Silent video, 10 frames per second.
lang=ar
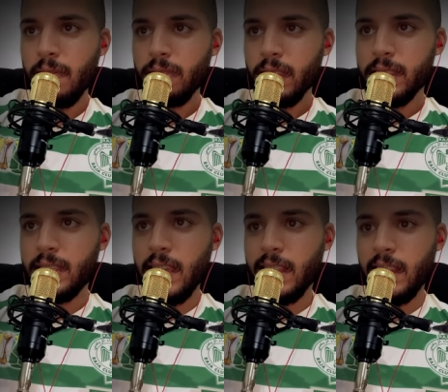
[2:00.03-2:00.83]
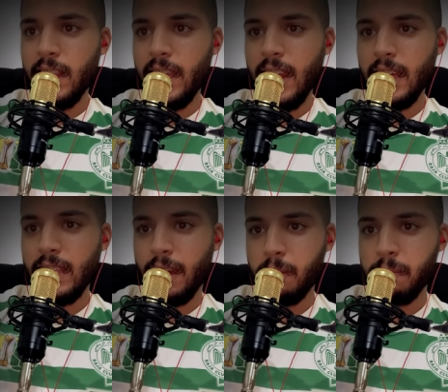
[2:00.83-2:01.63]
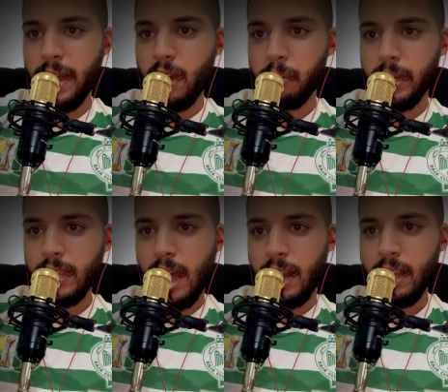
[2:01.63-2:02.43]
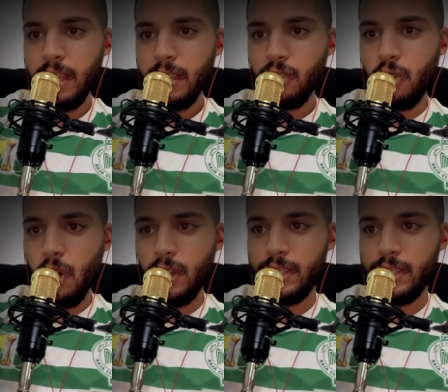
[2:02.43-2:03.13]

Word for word: صحت الليله دار انا وبرطال دوز